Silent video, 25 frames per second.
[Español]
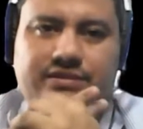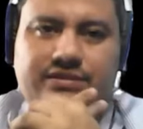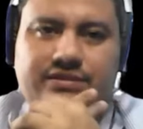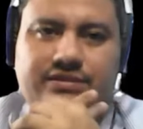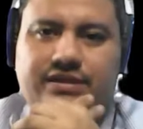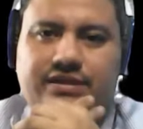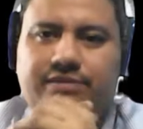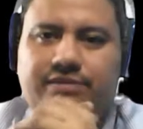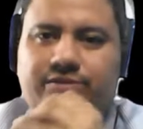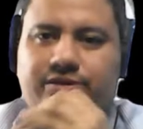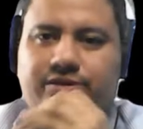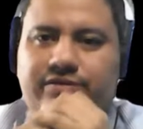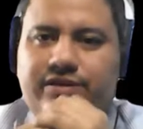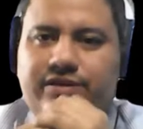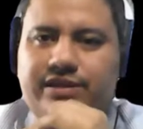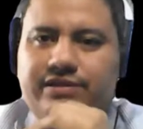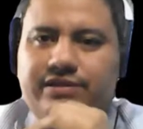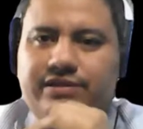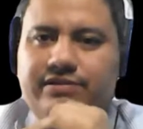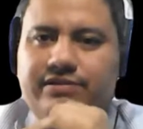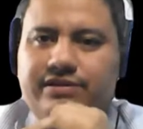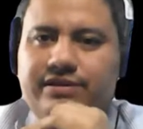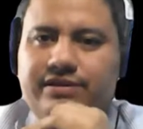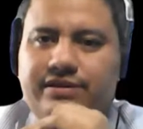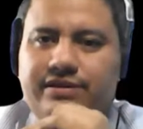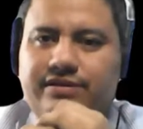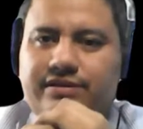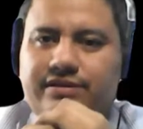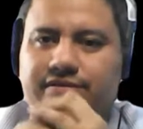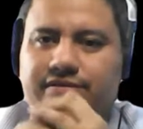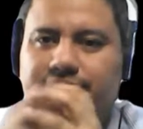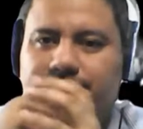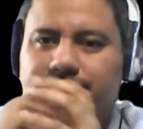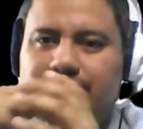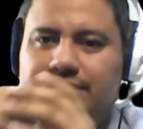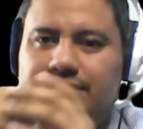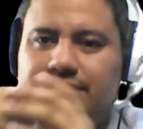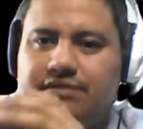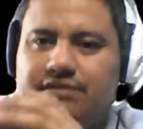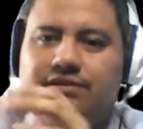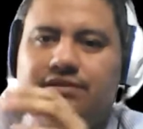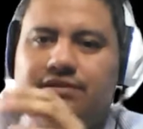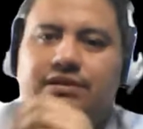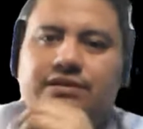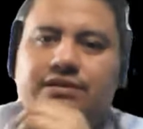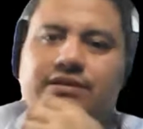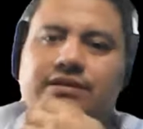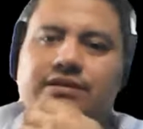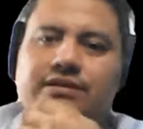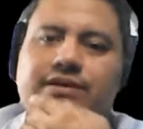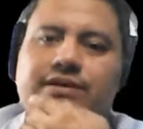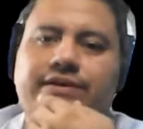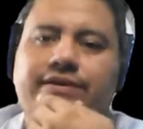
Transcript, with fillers: Estaremos hablando de, de miércoles